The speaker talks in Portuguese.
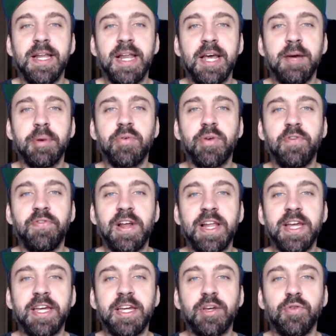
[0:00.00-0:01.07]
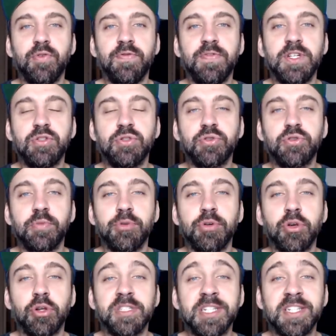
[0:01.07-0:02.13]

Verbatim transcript: E lembram que eu falei que o vídeo sobre o Los